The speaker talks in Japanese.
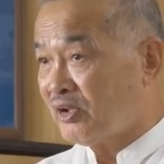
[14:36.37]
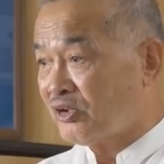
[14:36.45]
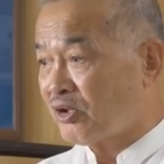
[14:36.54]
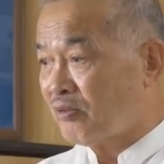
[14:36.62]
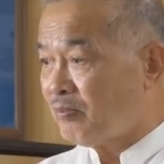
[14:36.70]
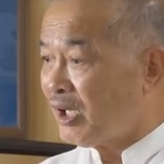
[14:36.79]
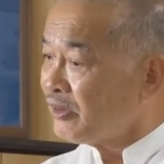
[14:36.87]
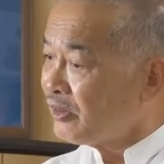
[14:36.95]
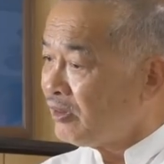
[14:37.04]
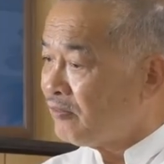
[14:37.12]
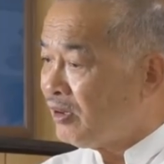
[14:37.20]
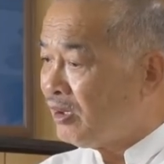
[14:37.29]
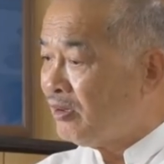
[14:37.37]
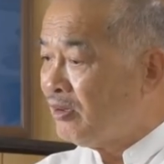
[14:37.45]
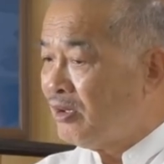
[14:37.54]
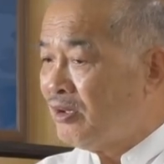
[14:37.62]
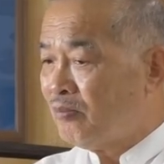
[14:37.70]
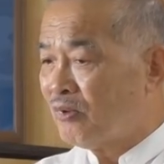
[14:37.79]
ですから晩年は
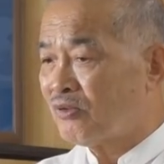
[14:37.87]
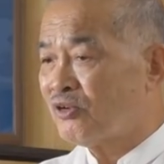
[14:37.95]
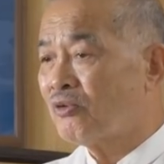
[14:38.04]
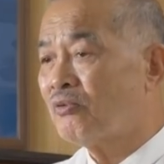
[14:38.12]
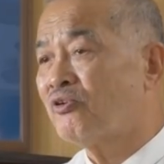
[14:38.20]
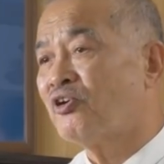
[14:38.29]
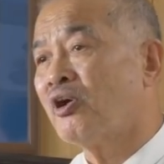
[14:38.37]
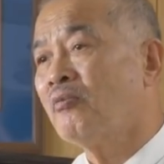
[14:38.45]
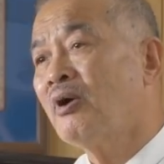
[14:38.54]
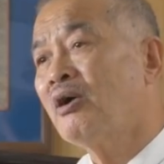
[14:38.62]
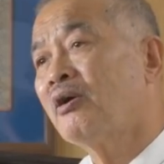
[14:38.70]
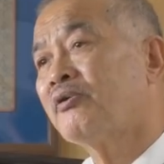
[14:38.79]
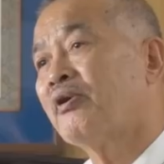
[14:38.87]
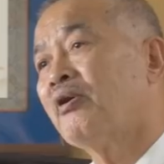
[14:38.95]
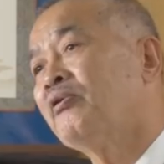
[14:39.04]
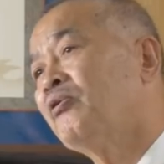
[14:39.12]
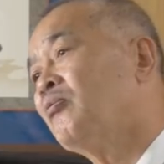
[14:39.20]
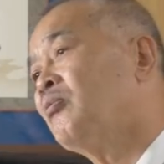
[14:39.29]
ものすごく狭かった
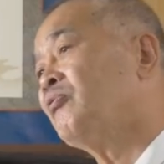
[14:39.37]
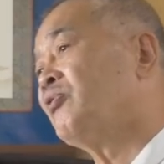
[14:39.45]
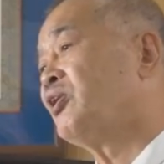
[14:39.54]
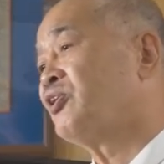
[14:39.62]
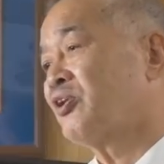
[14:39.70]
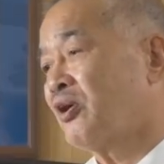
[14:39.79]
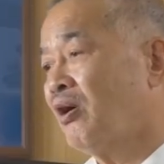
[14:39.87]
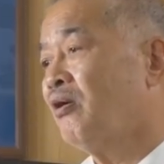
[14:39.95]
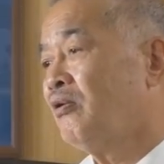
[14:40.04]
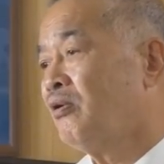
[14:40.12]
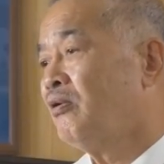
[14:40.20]
ように思うんですが